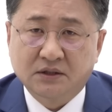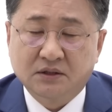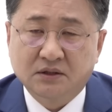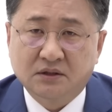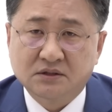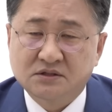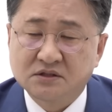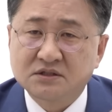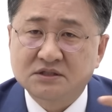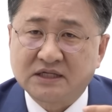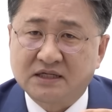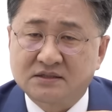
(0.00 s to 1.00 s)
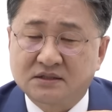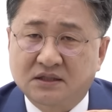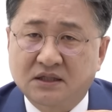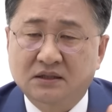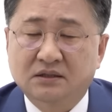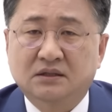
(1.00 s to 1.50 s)
어, 쓰여지지
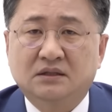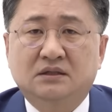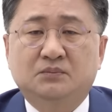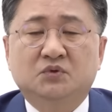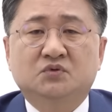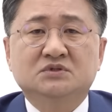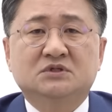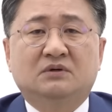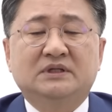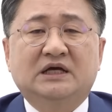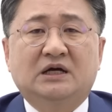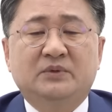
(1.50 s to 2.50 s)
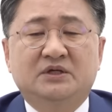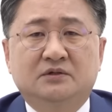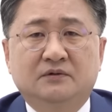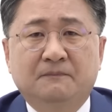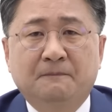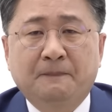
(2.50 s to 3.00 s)
않았을까? 어, 보통 청와대
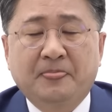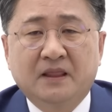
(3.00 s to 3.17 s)
가면요